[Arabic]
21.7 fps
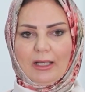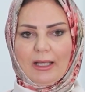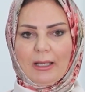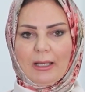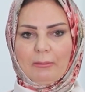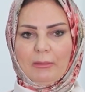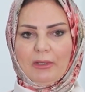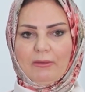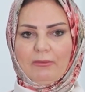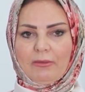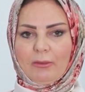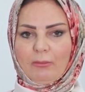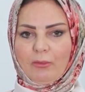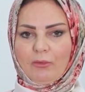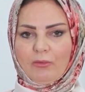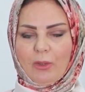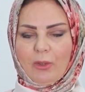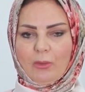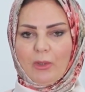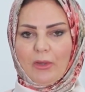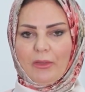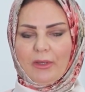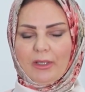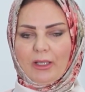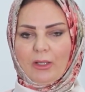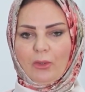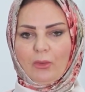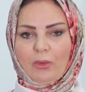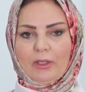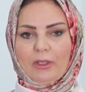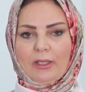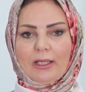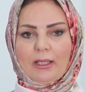العامين في المفوضيه
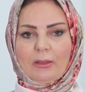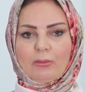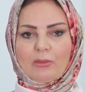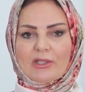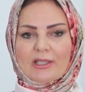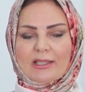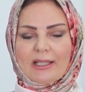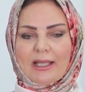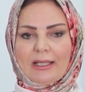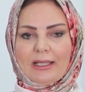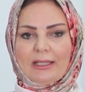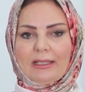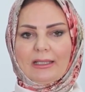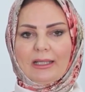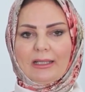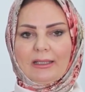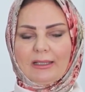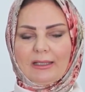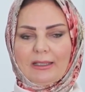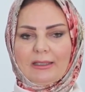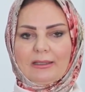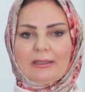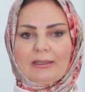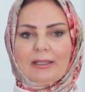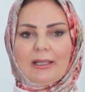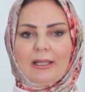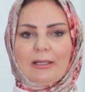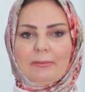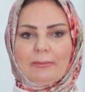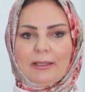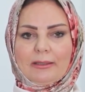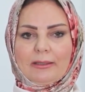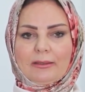العليا المستقله
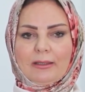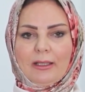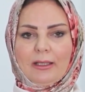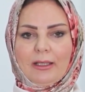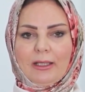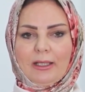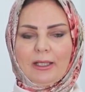للانتخابات